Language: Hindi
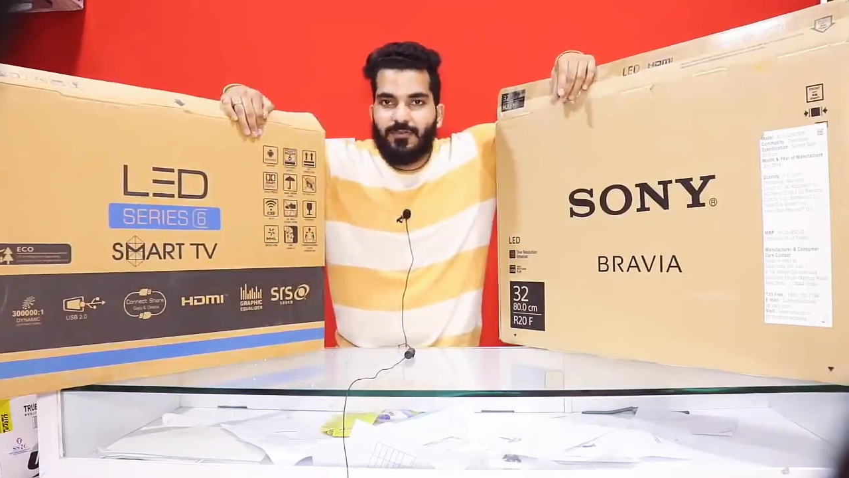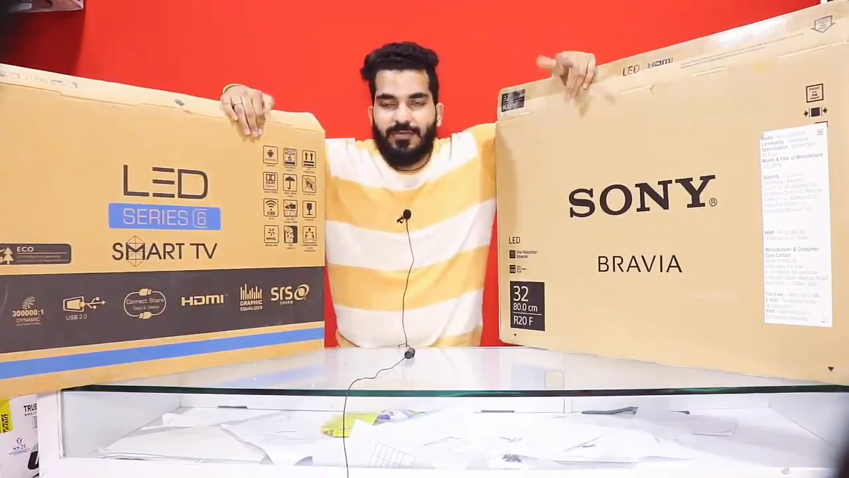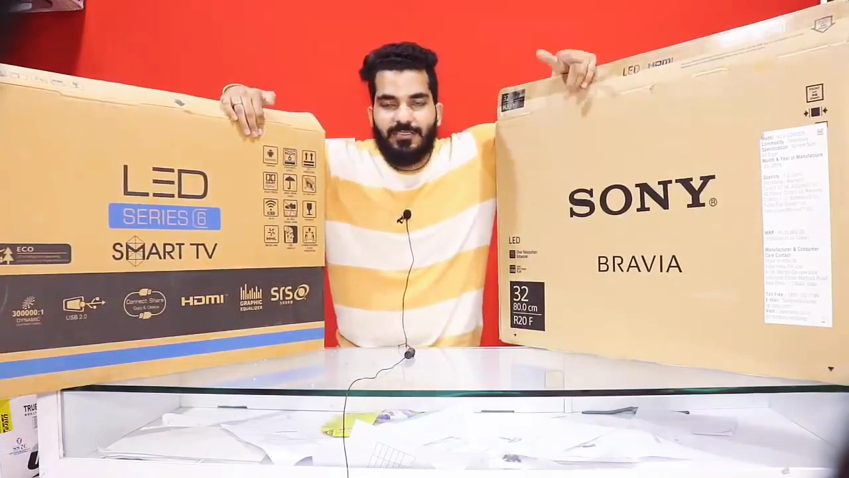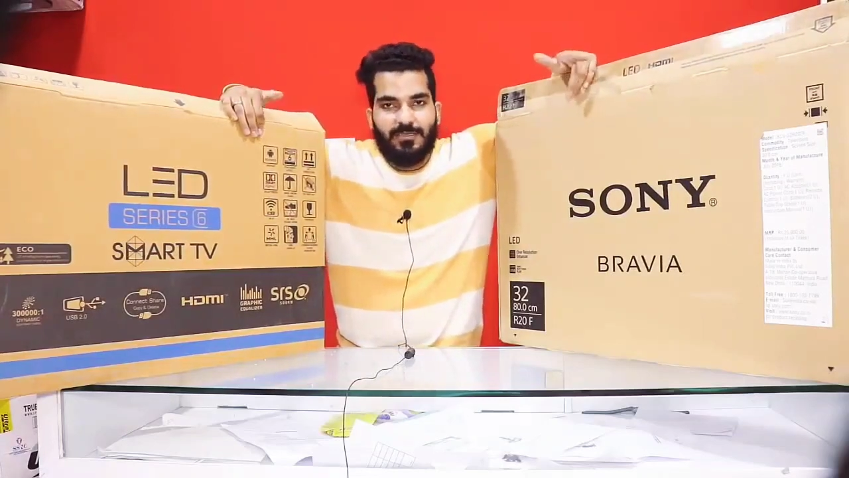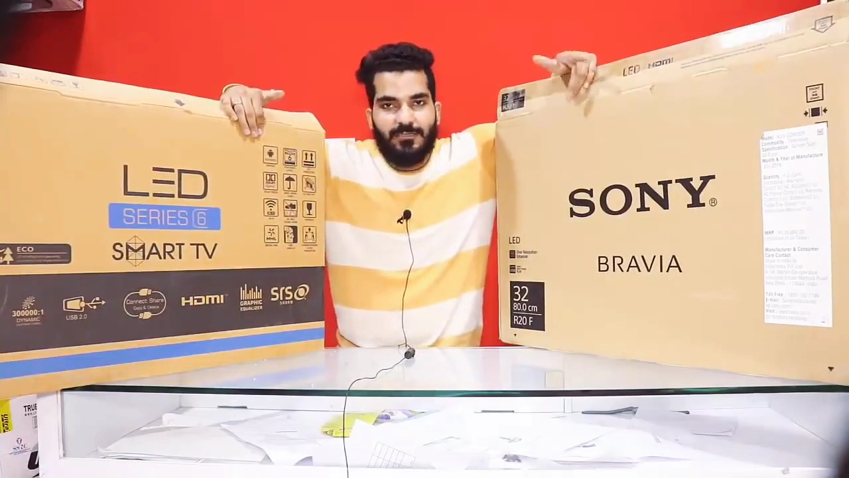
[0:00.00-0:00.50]
आप
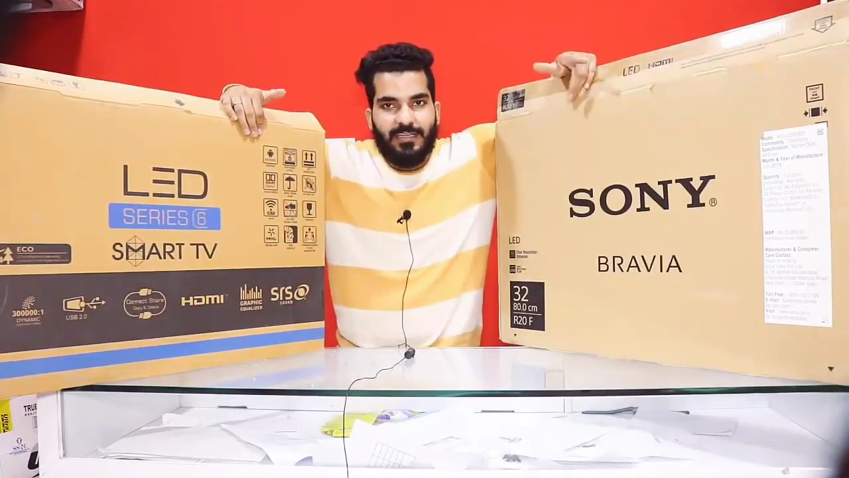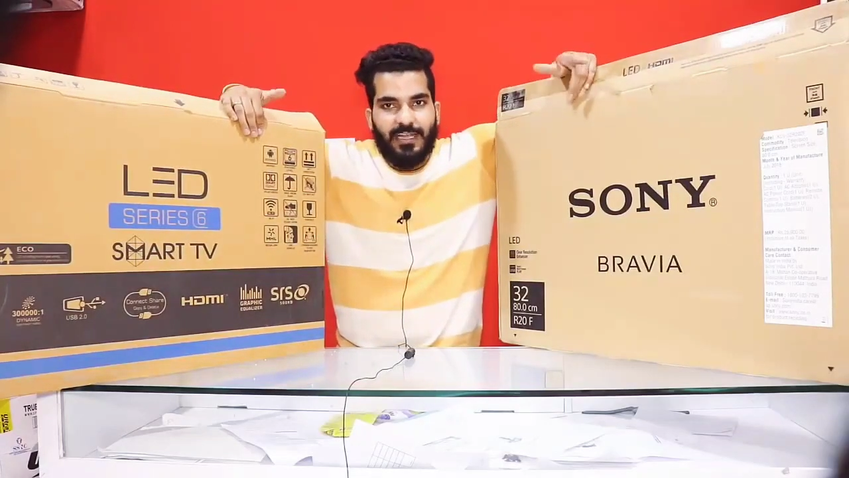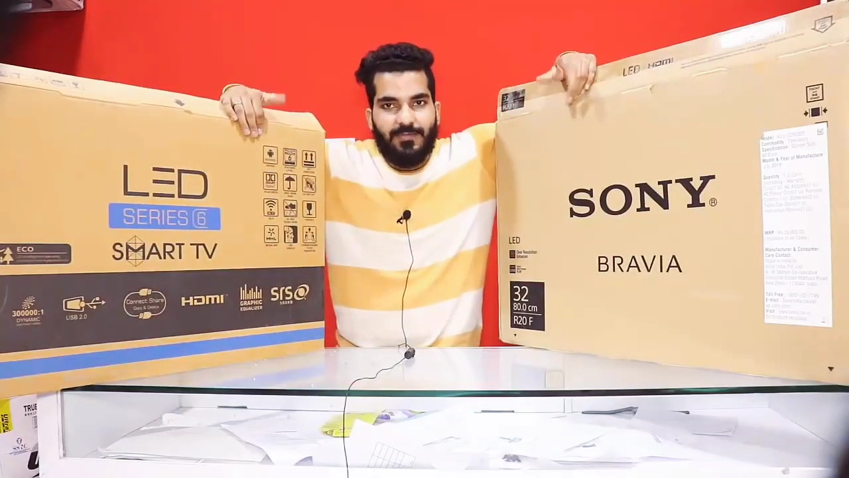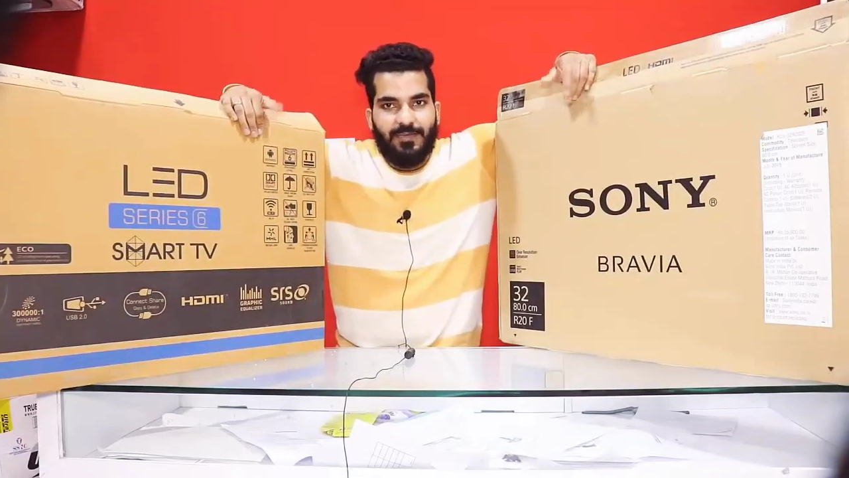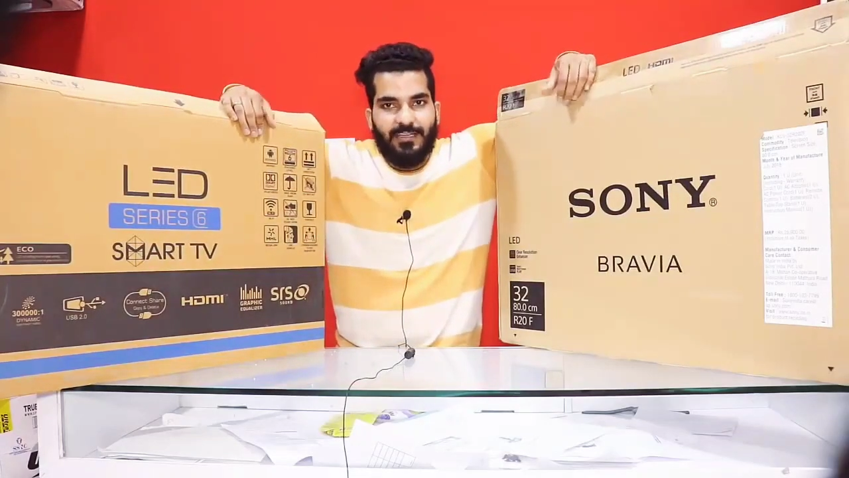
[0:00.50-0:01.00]
इसे
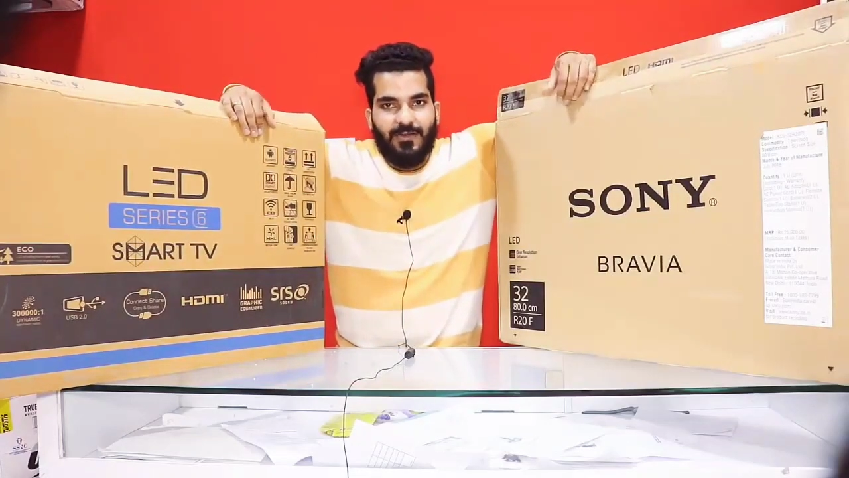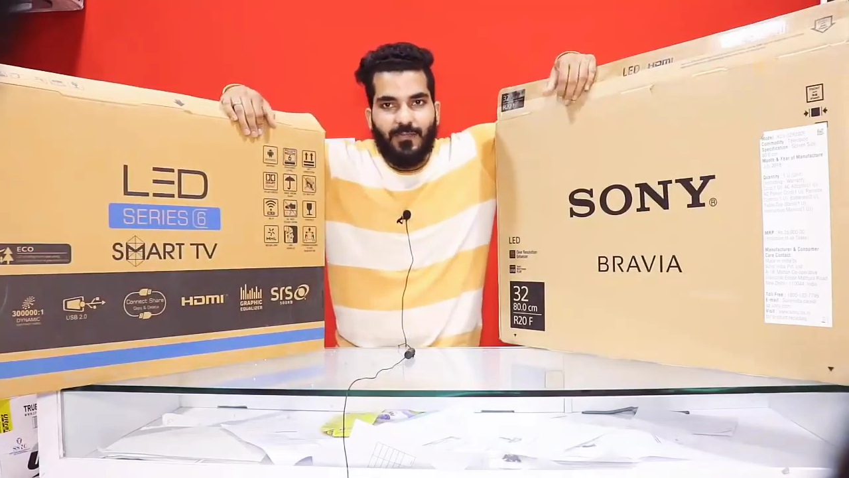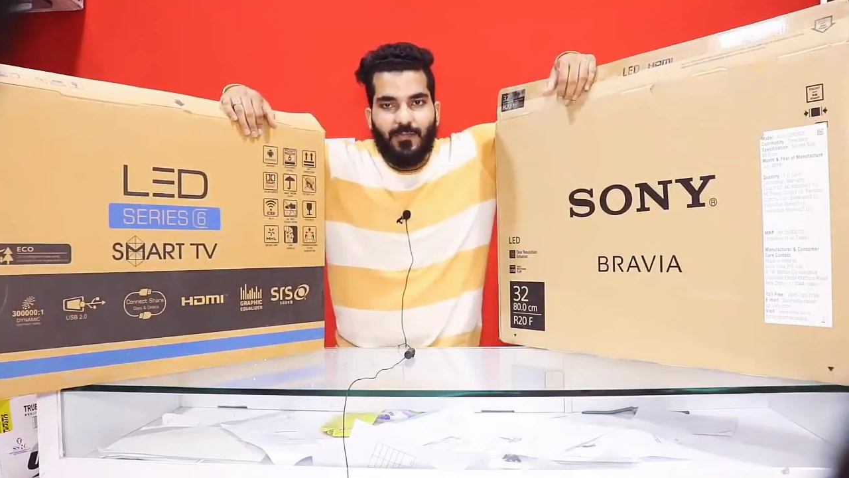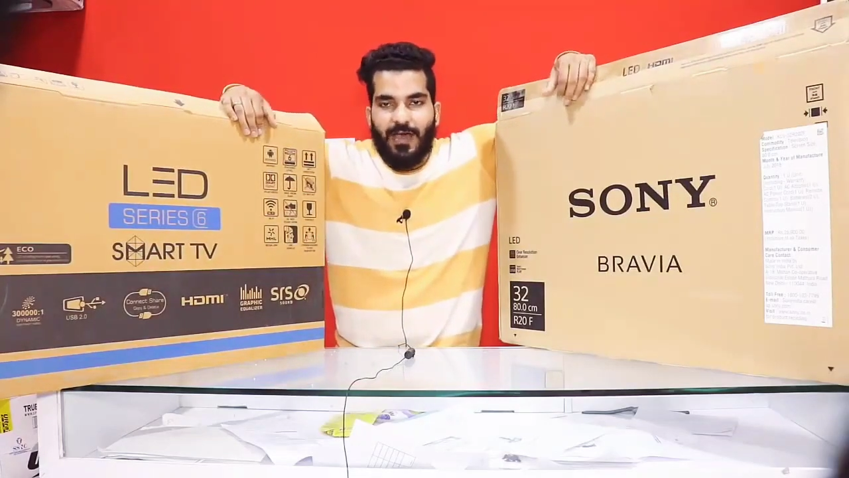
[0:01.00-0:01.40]
सब्सक्राइब कर दे और